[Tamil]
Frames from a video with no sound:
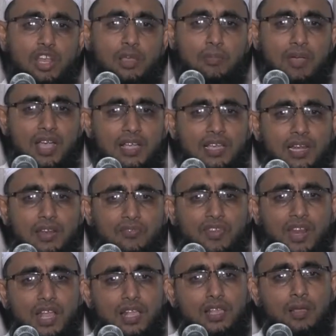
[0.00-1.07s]
உலமாக்கள்
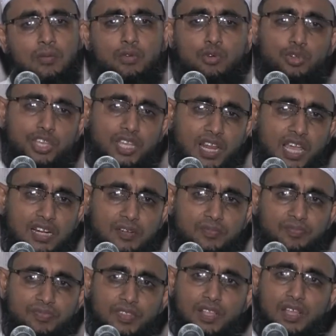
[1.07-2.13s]
விளக்கம் கூறுகிறார்கள்